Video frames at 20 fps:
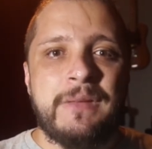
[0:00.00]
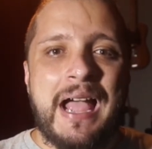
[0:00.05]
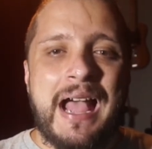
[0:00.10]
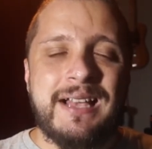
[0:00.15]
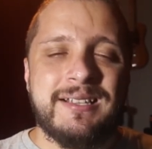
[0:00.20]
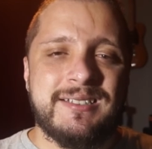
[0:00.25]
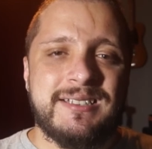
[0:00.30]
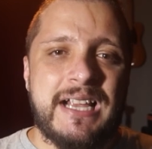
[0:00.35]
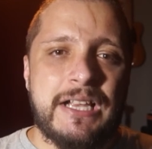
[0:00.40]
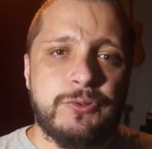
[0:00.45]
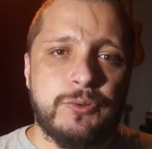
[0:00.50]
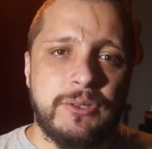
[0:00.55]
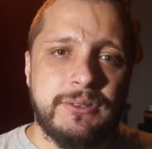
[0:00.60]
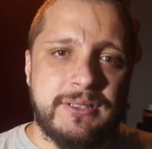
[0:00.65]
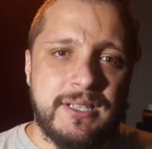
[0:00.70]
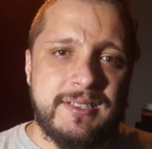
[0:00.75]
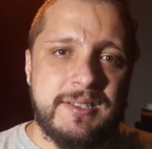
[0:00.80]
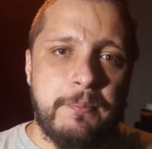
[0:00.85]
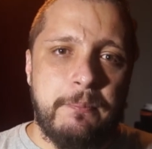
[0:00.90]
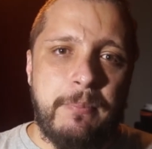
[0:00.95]
acesso
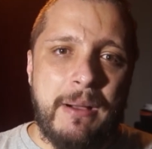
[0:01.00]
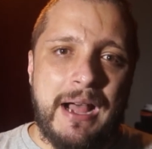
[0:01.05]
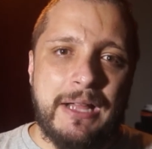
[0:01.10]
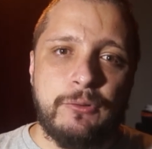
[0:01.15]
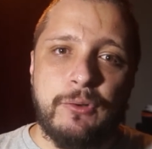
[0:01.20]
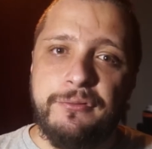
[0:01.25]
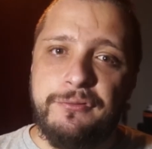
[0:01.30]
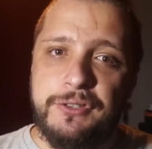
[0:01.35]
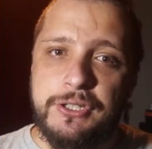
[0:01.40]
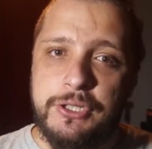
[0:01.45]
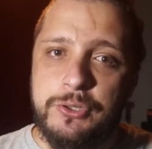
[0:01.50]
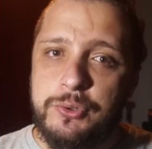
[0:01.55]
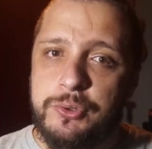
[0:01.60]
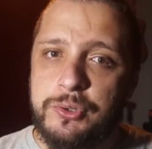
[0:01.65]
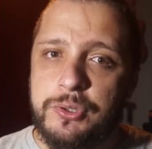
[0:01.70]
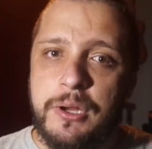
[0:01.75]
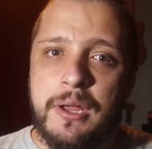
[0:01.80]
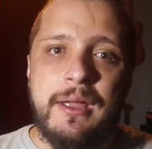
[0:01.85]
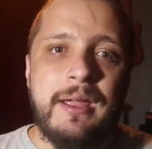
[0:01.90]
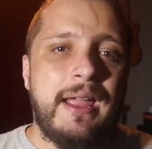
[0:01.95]
antecipado a vídeos,
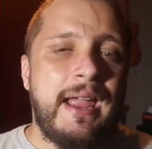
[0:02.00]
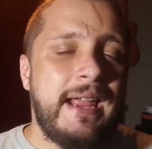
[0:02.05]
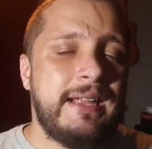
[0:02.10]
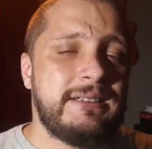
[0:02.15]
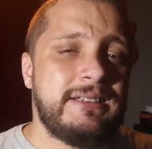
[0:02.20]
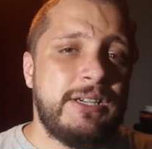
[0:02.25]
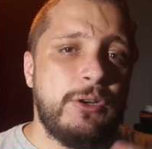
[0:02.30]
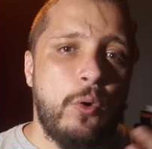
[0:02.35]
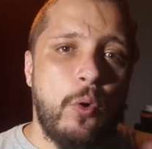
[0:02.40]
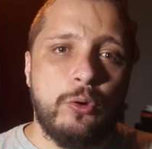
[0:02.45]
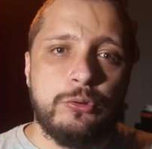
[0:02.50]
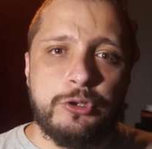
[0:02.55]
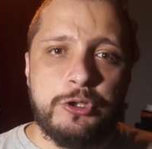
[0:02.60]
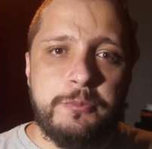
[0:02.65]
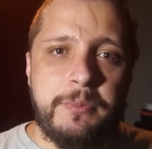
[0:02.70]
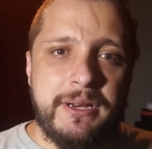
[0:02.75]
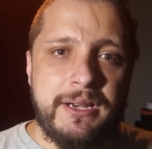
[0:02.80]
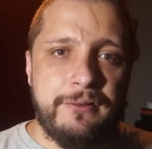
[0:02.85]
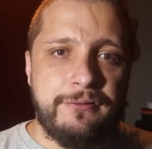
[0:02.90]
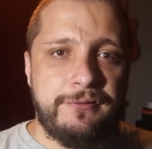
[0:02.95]
entre outros
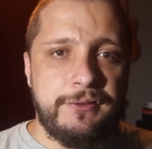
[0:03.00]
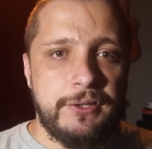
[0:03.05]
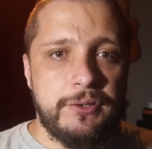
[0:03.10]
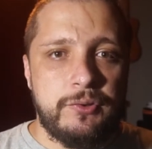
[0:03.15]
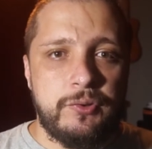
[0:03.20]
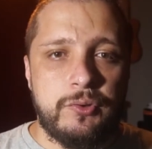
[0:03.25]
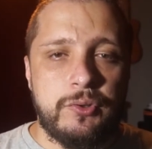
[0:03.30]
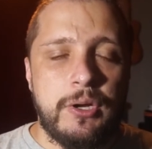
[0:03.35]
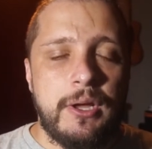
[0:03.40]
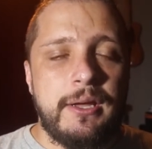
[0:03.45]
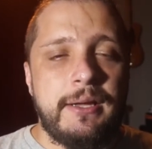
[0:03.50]
benefícios.